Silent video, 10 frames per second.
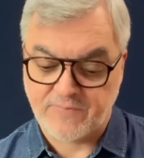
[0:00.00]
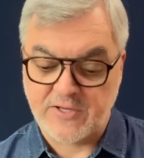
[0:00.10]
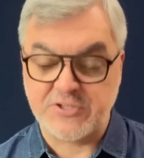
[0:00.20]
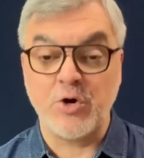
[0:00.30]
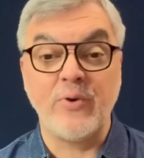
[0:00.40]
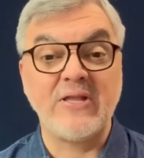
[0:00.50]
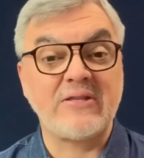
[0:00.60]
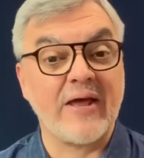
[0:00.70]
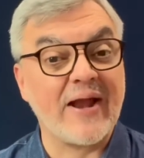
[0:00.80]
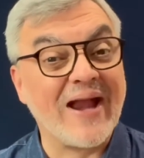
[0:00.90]
Se o
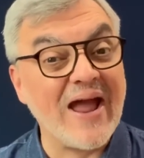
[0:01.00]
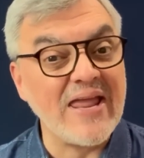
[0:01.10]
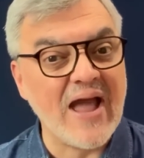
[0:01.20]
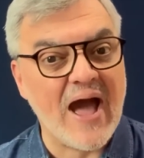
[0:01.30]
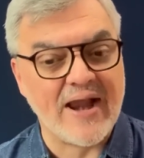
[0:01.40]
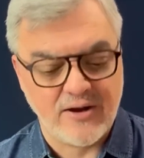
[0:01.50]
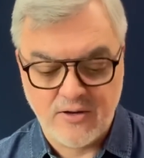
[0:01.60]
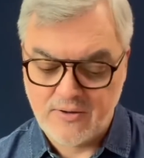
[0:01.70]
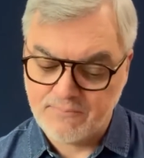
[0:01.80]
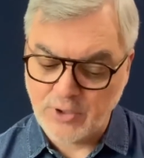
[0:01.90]
Inter ganhar,
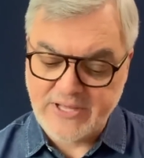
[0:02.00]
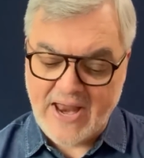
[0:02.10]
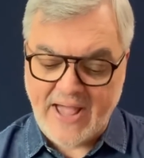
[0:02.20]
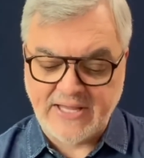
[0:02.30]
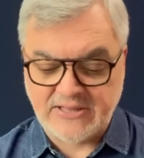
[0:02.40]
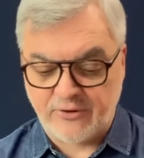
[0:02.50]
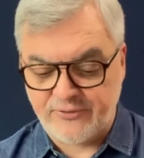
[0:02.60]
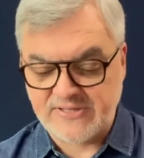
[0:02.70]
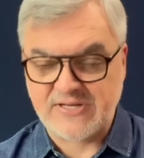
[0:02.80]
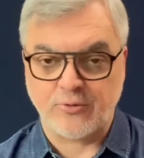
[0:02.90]
Poderá aí
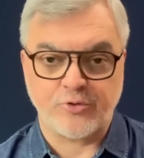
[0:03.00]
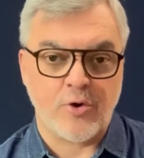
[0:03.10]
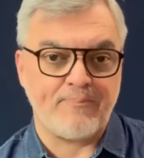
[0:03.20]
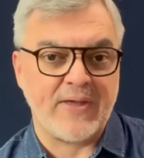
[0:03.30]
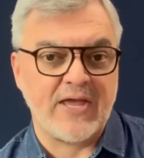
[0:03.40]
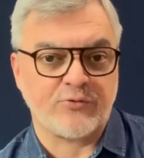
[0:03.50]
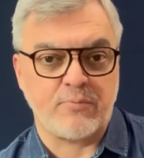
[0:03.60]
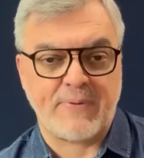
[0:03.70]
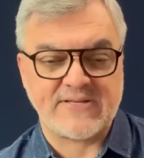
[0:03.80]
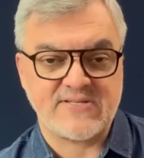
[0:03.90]
talvez ter um tropeço, um
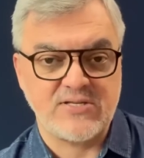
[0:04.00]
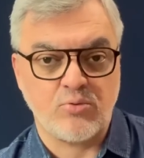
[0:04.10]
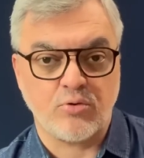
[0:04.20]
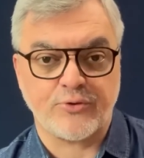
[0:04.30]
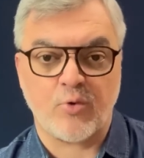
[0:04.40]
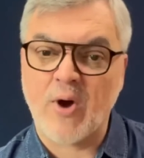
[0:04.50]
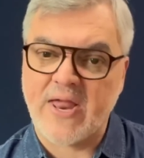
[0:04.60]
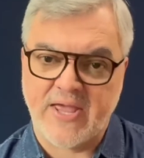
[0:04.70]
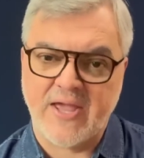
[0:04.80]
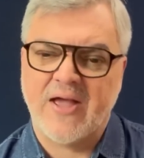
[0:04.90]
empatezinho contra o
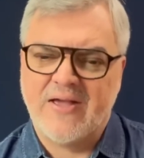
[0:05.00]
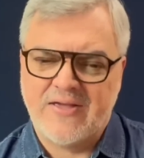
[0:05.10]
Guairenha,